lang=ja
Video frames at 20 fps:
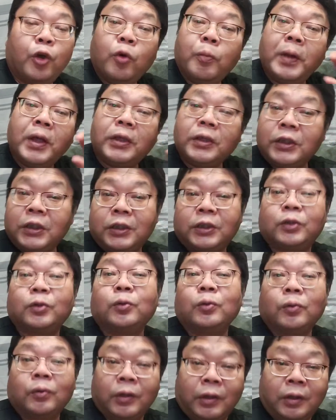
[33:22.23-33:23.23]
両面実
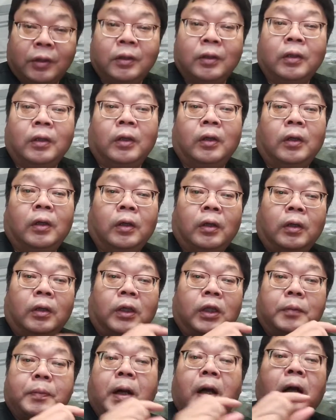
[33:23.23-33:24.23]
装の、ね、
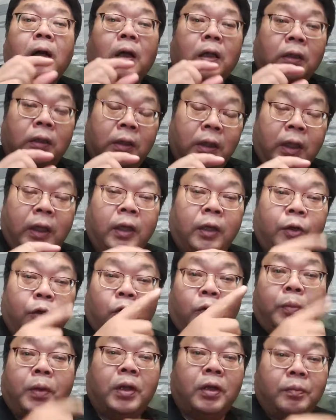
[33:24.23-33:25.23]
基板があって
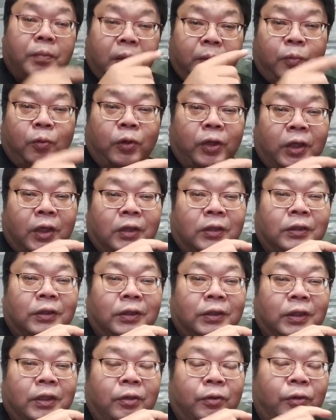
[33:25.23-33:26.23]
両面にメモリが
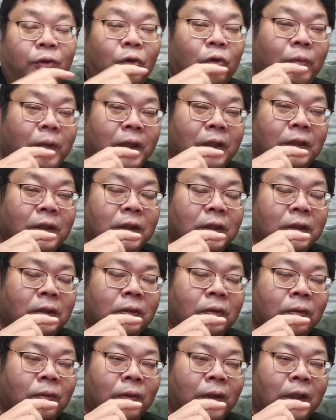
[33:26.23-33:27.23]
ついてる両面実
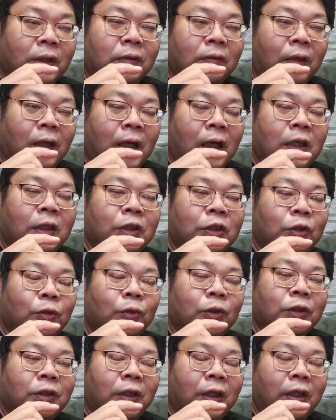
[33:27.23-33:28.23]
装のやつは干
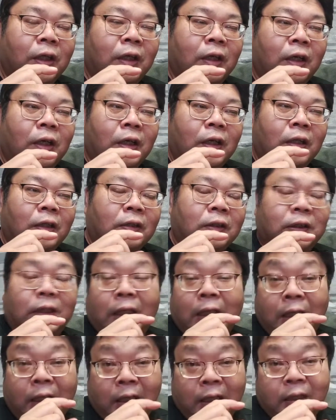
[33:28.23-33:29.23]
渉して
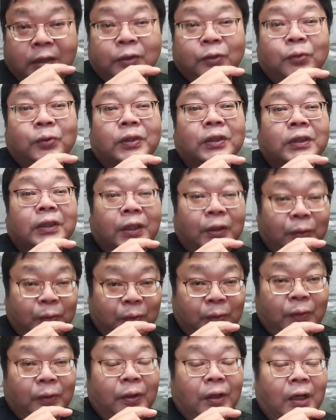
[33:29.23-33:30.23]
付けられないそうですけ
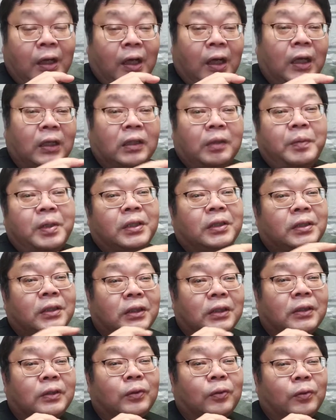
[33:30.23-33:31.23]
ど片面
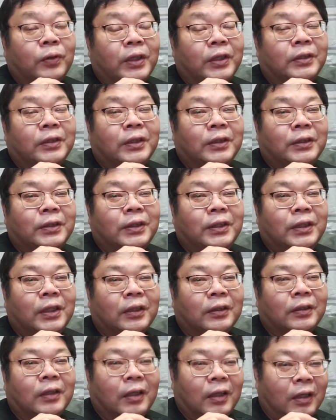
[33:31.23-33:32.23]
実装の SSD
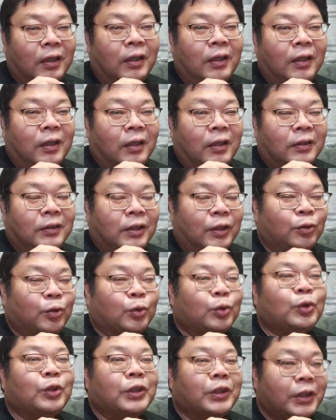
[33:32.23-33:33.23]
だったらちゃん
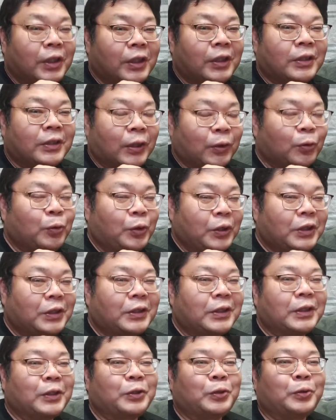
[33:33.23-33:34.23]
とついてちゃんと
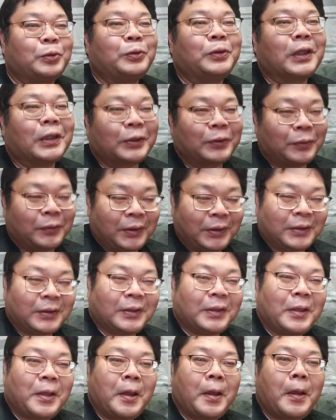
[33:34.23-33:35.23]
認識するんだそうで
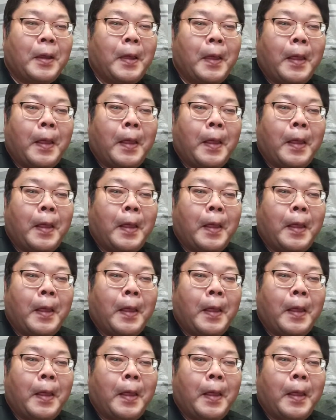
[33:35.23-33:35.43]
す。